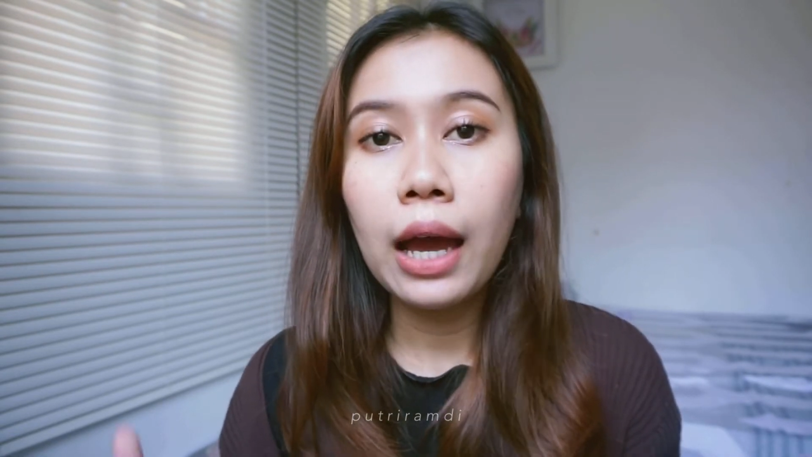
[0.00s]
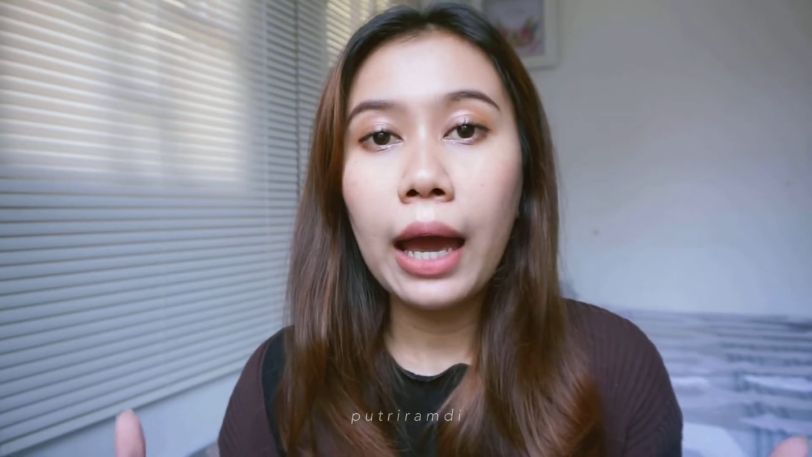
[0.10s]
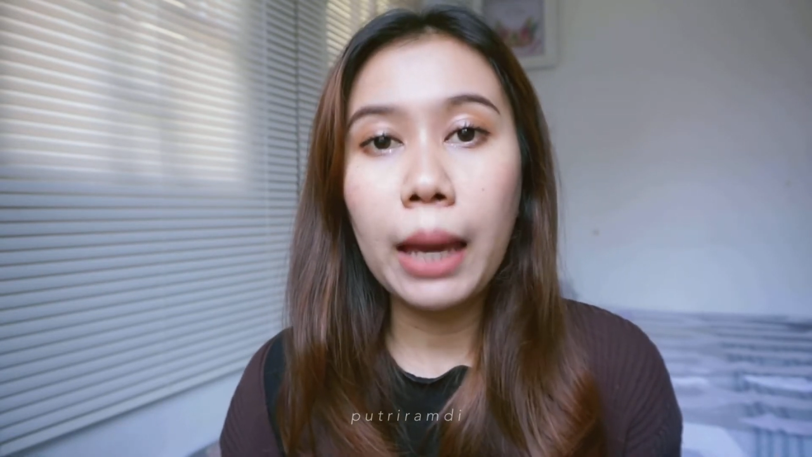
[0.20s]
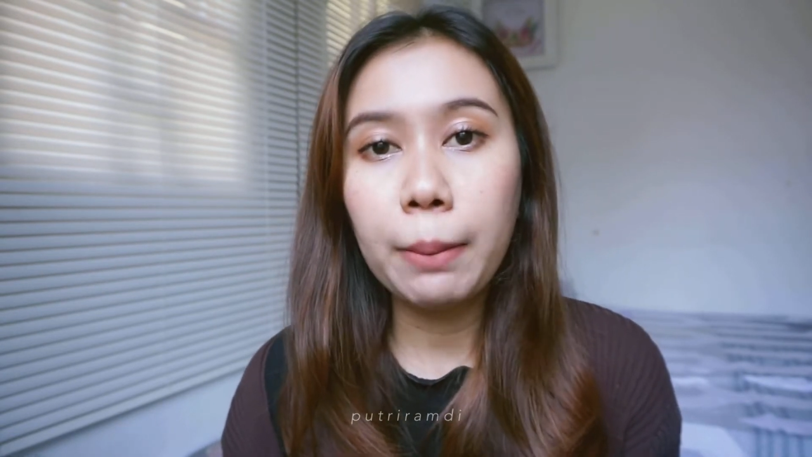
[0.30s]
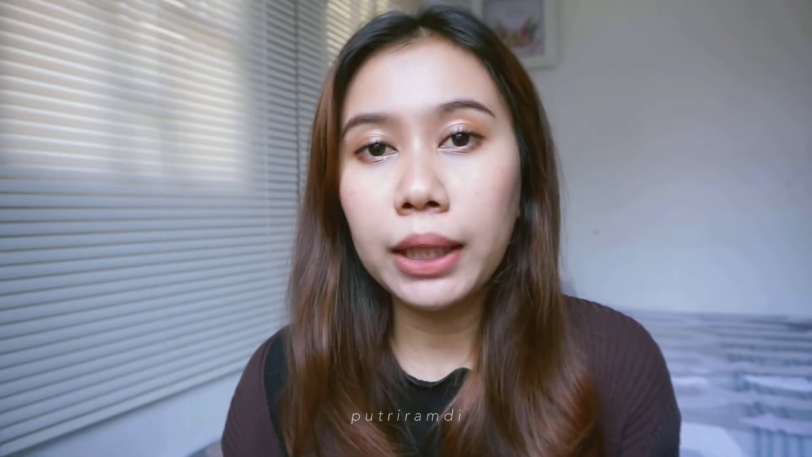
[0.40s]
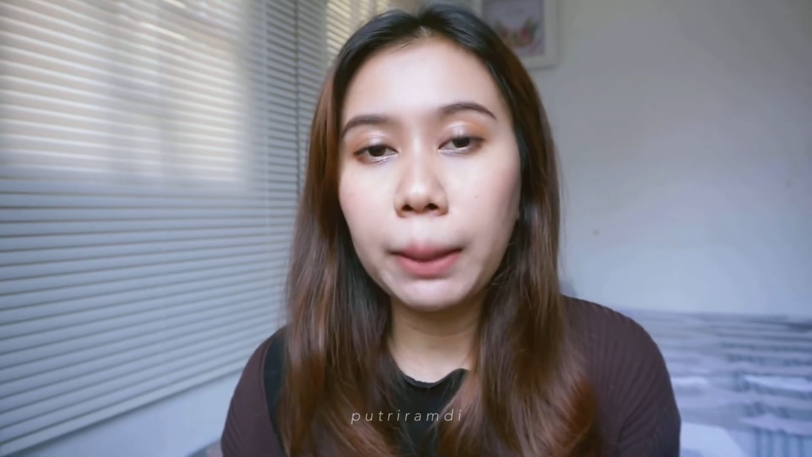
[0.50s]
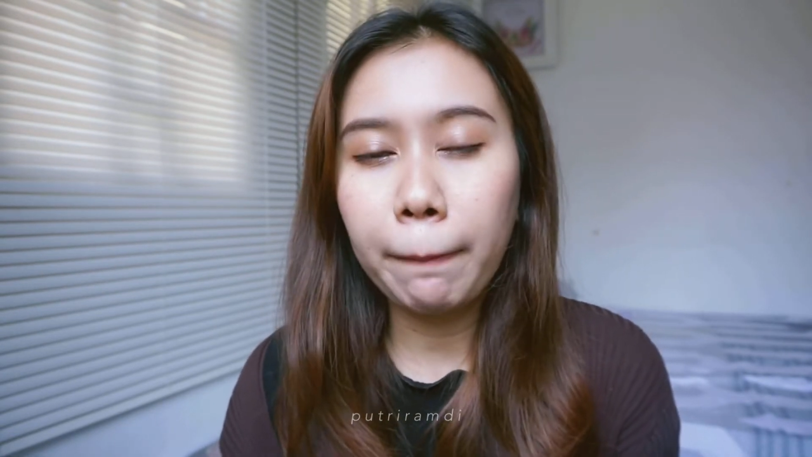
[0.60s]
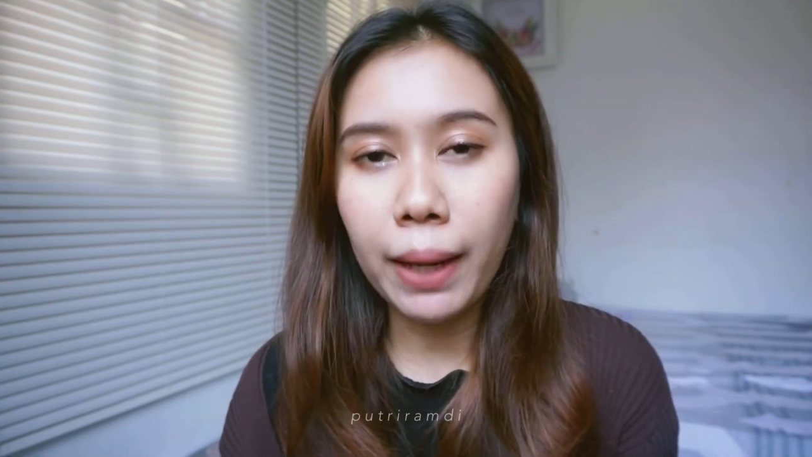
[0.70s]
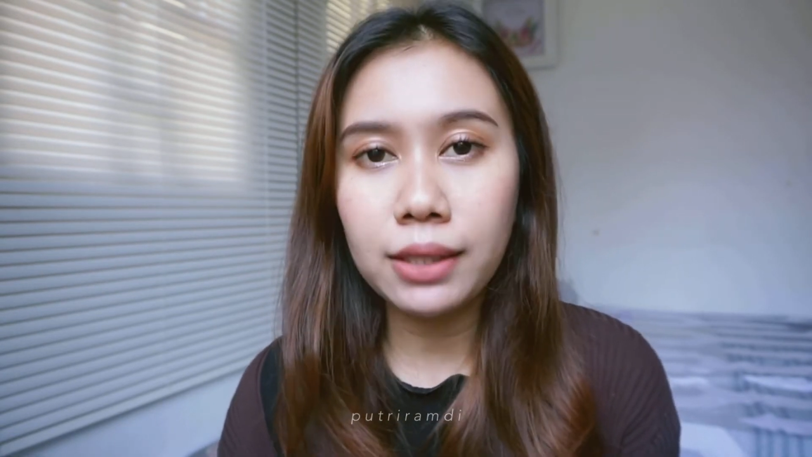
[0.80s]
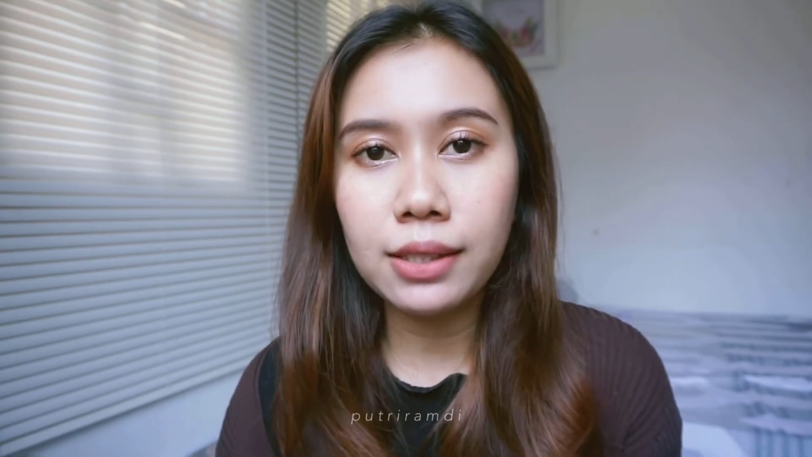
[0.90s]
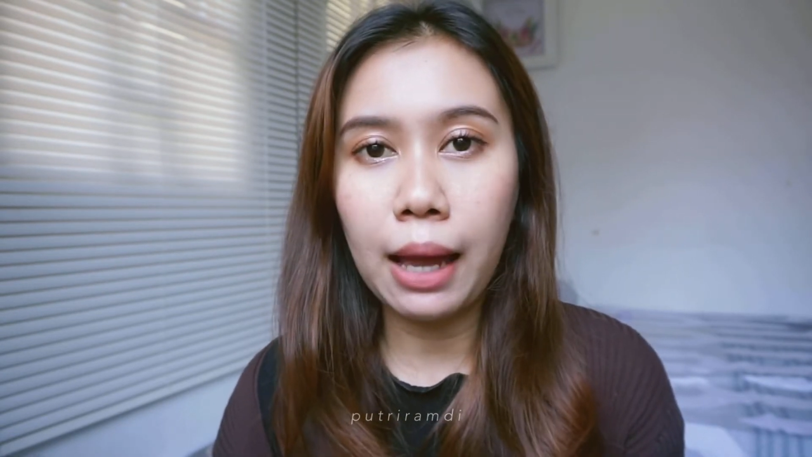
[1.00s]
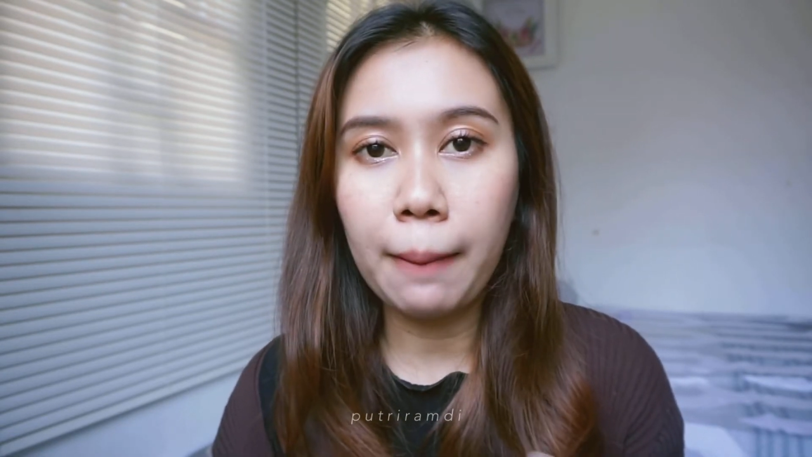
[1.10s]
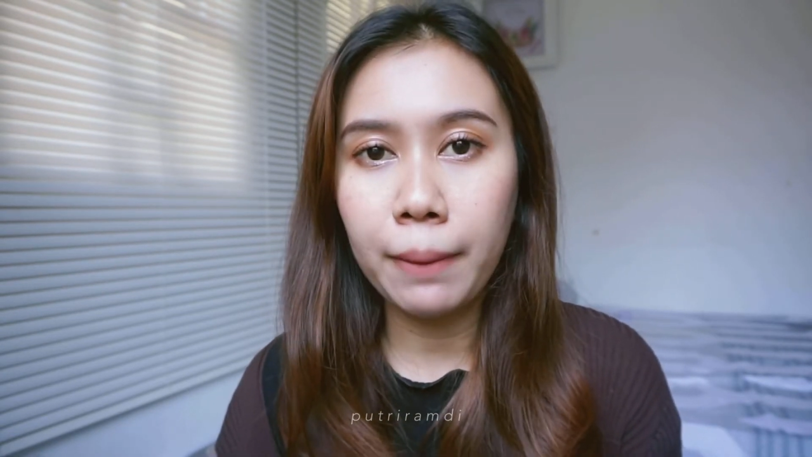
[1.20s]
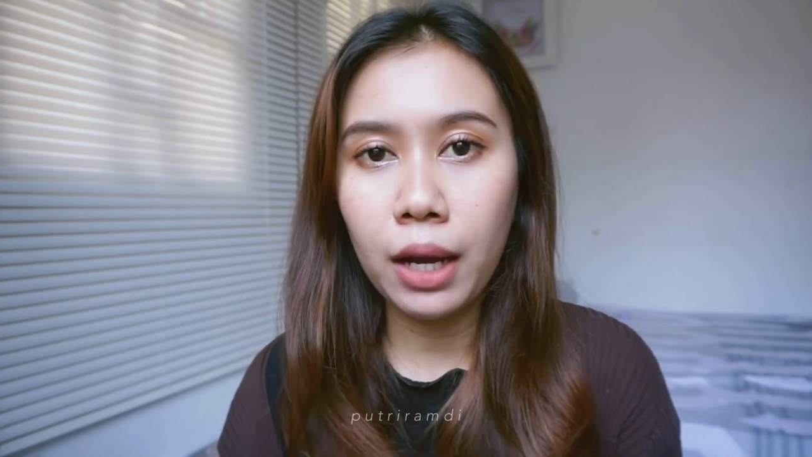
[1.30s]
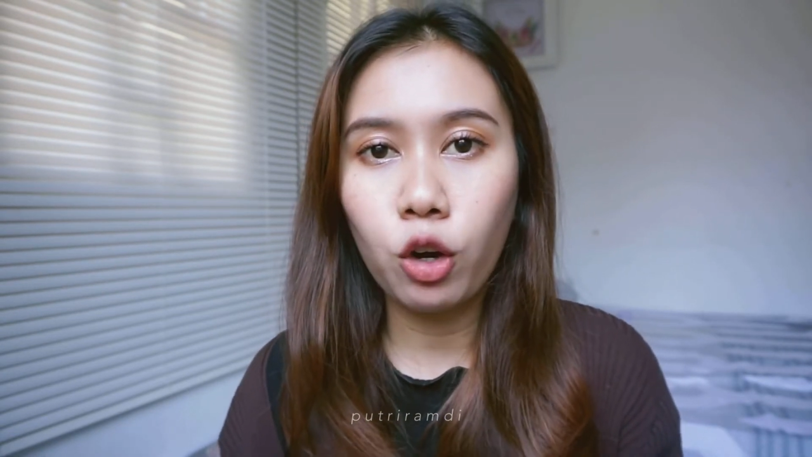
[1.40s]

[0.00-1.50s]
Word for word: emang tepat sama